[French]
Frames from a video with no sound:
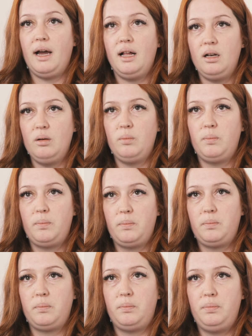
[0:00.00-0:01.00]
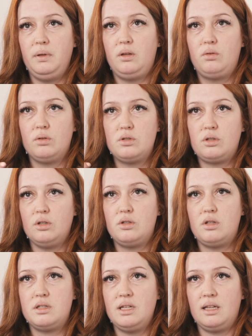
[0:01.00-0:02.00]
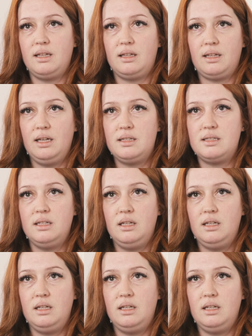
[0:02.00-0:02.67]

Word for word: parle, puis tout ce que tu dis dans ta tête,